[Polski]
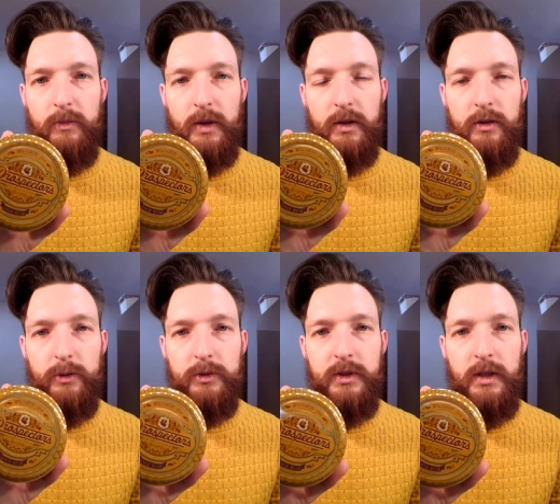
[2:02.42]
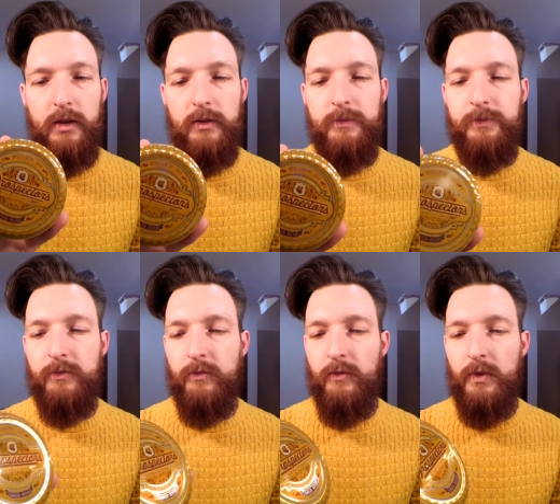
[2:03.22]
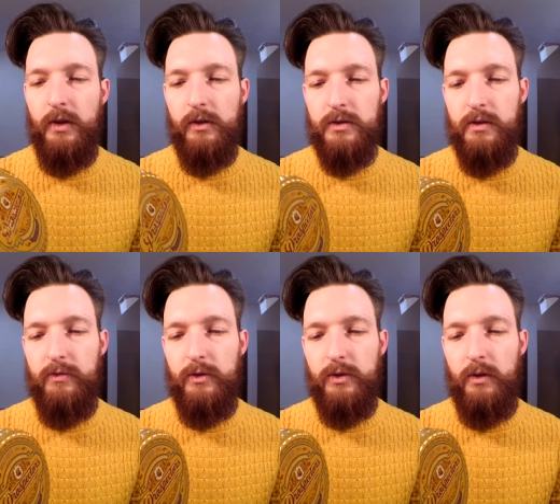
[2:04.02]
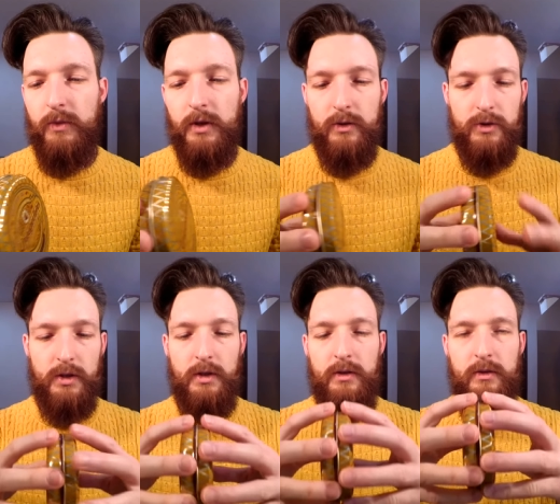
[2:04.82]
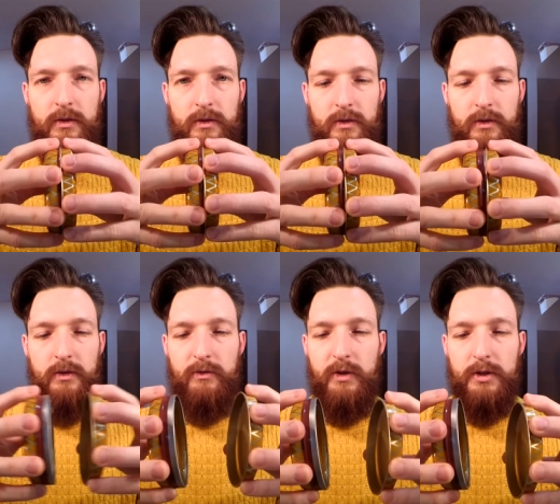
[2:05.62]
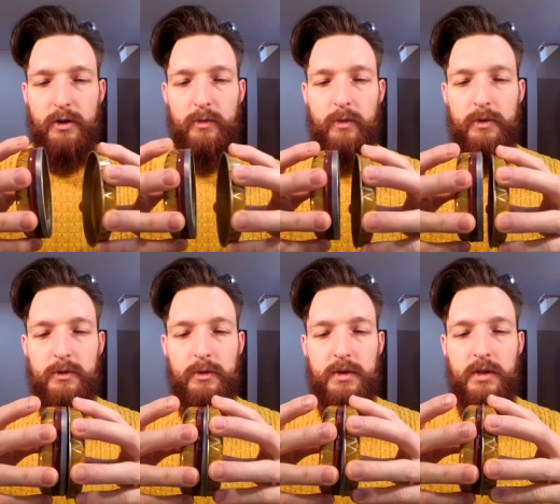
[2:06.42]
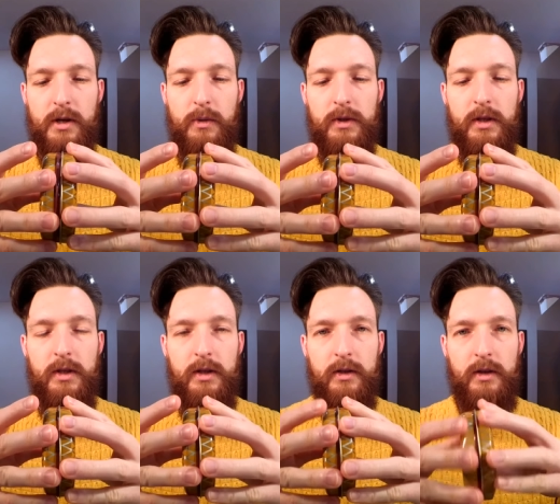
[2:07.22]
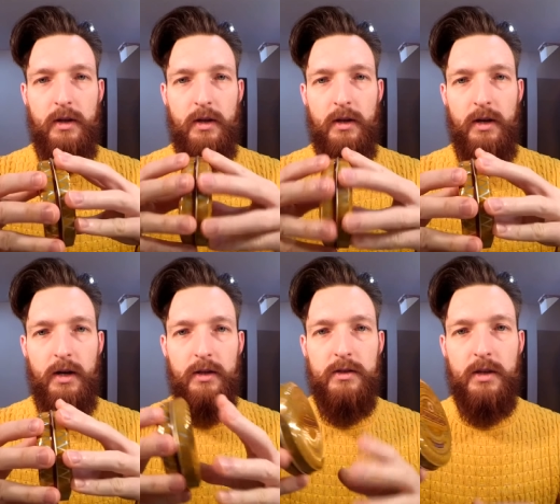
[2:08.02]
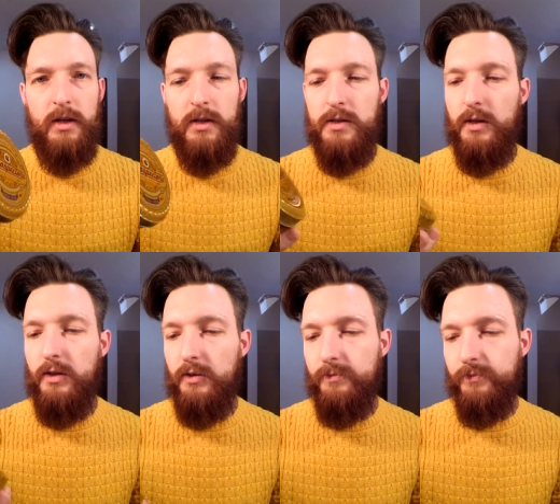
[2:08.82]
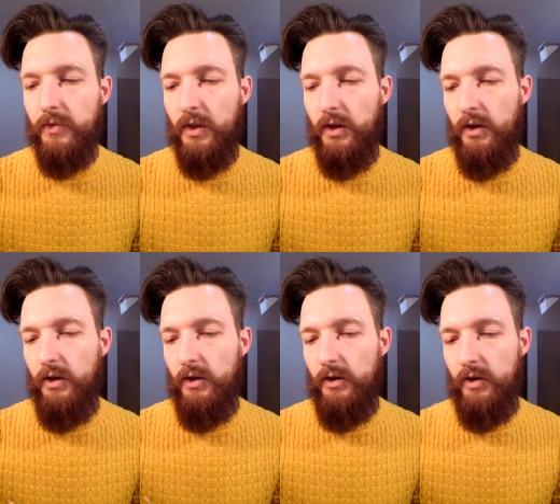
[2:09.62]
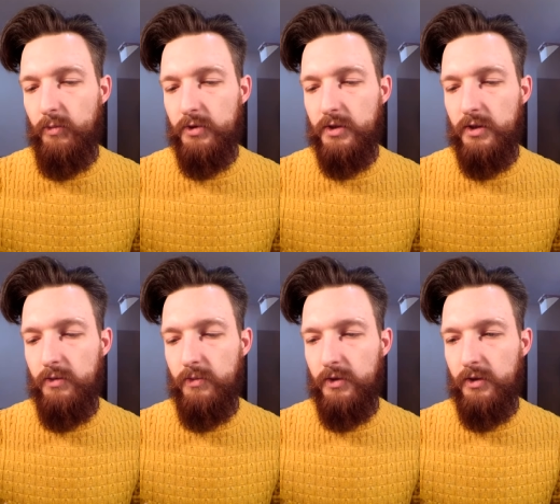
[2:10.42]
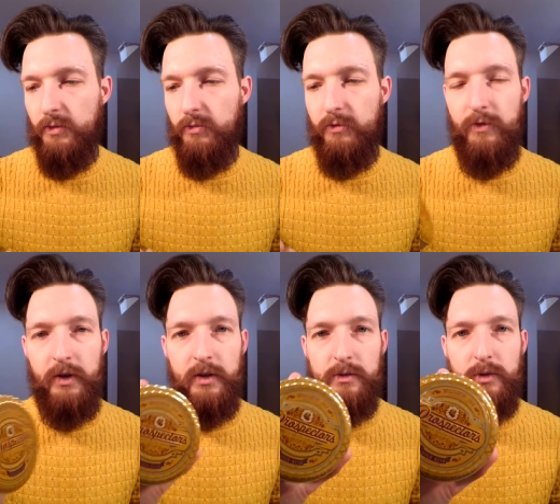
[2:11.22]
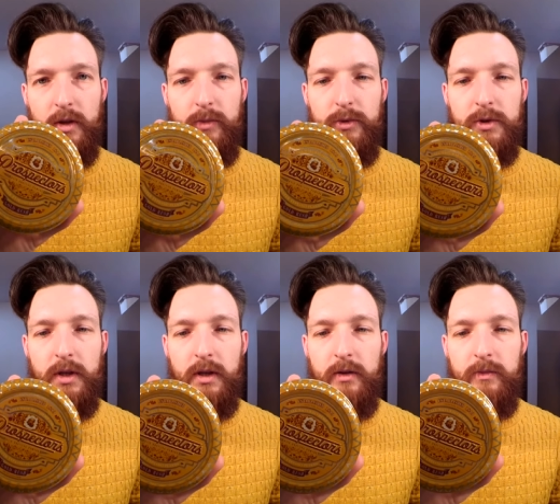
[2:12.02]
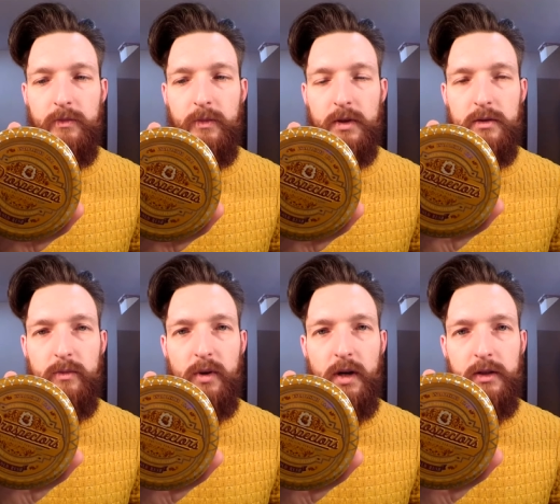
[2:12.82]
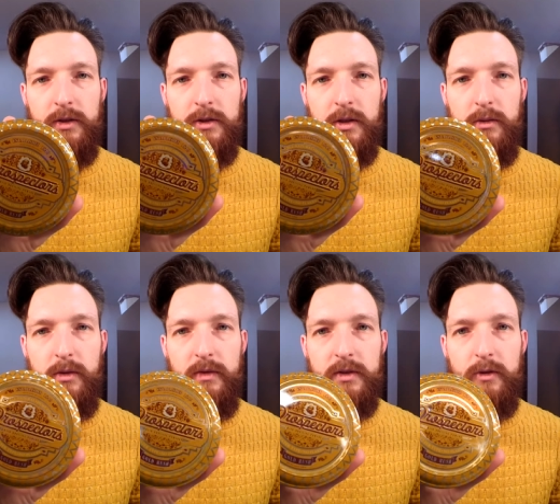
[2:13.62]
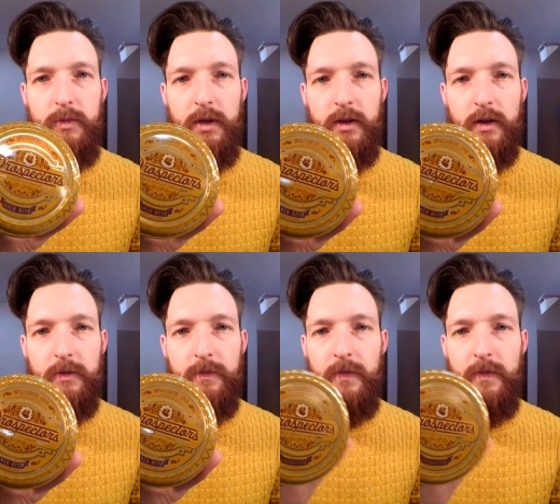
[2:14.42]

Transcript: marki Ruzel, za wyjątkiem tego, że wieczko po prostu jest nakładane, a nie zakręcane. E, poza tym e, fajna złota puszka, bardzo bogate szczegółowe zdobienia.